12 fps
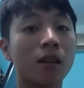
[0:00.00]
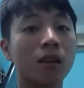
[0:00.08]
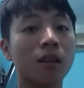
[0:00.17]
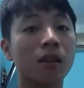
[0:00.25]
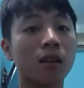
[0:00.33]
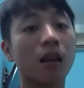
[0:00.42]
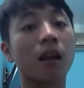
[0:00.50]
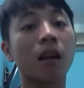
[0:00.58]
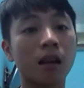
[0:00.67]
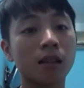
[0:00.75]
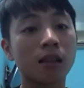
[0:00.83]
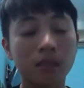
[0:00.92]
đó là,
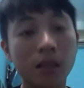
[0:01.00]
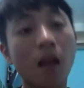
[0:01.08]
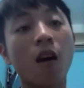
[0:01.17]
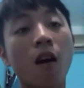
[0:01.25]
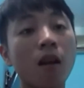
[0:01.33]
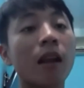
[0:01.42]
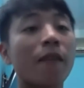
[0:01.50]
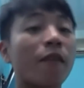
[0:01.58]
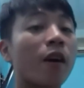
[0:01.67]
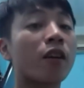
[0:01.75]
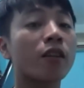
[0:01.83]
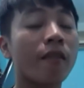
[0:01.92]
đó
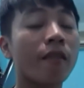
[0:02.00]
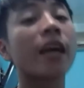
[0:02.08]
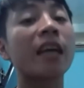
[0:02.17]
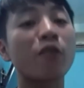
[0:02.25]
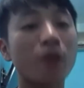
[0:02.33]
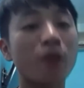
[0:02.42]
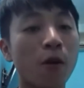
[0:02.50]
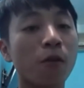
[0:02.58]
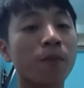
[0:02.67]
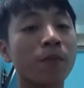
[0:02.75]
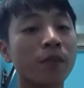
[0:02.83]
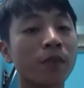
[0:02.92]
là giống đề giáo dục
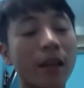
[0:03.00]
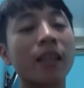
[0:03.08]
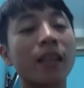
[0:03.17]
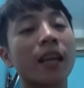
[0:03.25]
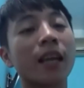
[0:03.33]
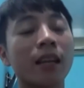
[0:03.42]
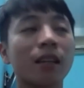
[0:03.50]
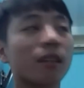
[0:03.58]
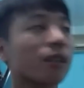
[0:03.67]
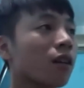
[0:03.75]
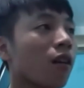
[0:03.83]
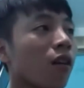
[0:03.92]
có nghĩa thì
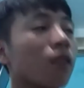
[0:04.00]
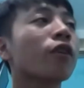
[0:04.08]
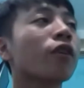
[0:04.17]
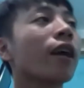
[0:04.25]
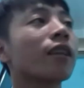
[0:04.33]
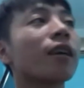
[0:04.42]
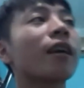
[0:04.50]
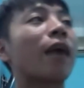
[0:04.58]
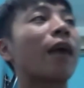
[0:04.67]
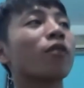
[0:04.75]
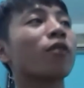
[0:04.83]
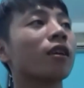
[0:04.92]
con suy ra tất cả
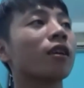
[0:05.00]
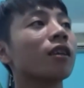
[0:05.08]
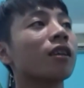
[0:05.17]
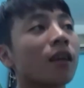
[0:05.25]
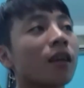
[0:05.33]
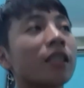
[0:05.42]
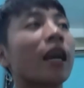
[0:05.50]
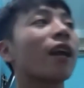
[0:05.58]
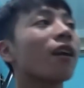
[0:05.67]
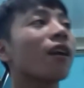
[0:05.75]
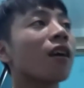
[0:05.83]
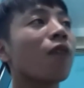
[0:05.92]
mọi thứ thì giới trẻ
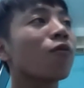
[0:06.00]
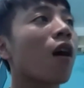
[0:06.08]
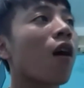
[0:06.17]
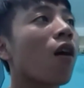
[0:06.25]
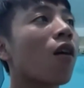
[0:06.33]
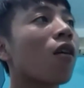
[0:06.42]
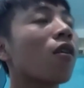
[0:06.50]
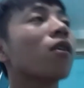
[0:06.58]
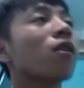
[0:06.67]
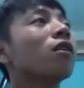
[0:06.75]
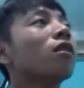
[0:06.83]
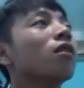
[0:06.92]
nó không có
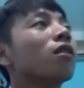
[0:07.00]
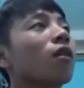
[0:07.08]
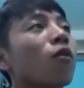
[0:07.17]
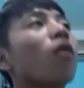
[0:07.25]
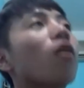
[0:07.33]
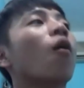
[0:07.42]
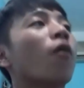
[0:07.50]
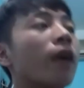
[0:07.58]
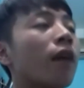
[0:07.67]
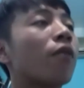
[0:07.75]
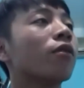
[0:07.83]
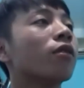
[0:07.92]
không có lỗi
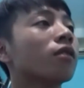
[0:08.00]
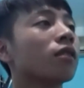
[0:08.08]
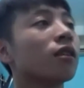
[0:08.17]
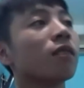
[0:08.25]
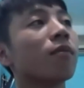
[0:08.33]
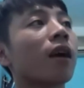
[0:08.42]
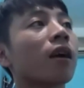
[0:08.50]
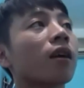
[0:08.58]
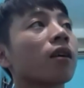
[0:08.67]
đâu nhưng mà